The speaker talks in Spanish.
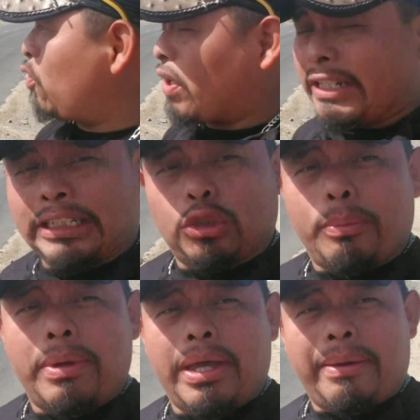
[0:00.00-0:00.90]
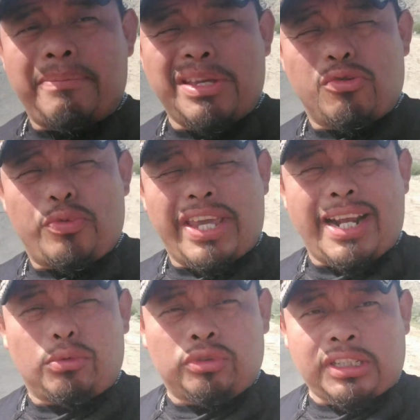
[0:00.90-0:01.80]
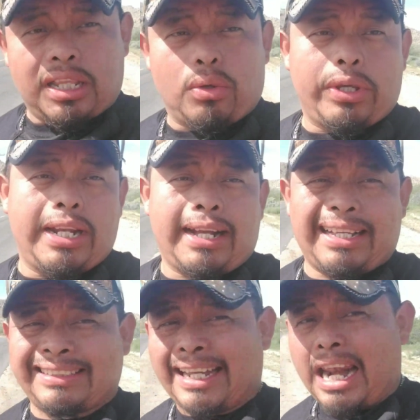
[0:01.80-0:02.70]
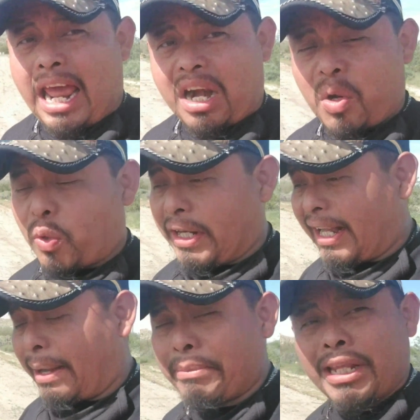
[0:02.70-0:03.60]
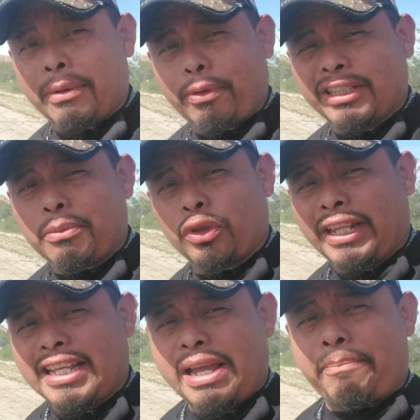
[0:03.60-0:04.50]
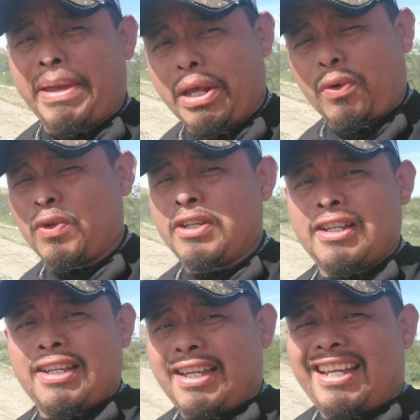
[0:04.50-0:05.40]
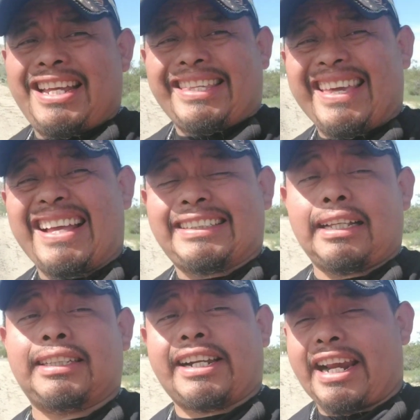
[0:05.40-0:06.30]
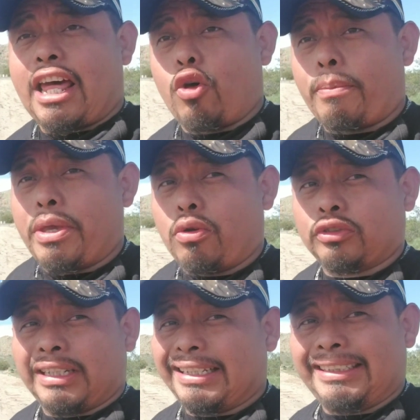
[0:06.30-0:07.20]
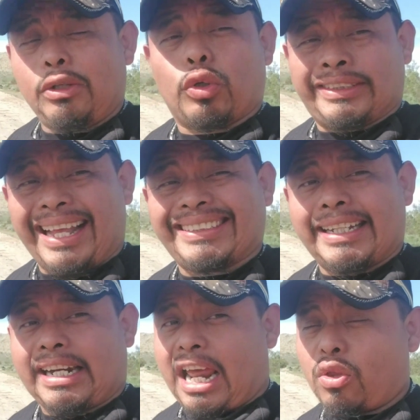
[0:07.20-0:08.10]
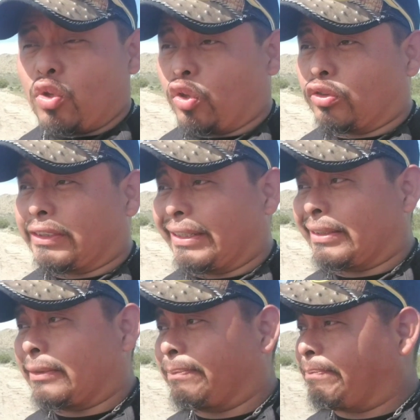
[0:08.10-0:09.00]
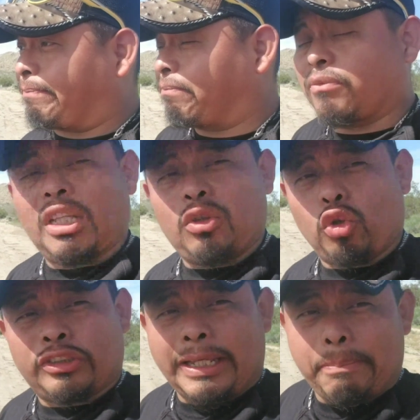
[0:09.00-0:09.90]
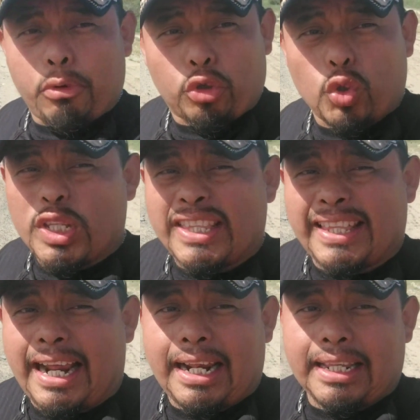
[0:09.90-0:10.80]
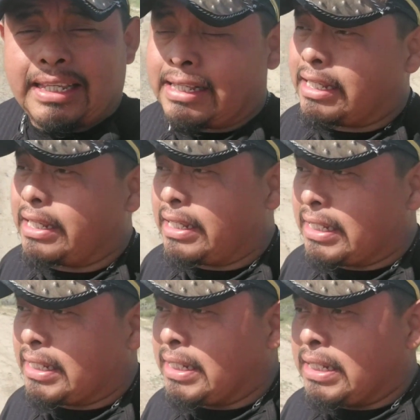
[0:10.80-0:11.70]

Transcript: lugarcito me, me, hubiera gustado ir a escalarlo, ir a caminar por esa montaña, pero ya está cerrado, amigos. Eh, digo, está cerrado, entonces mm, no sé por dónde entrar y si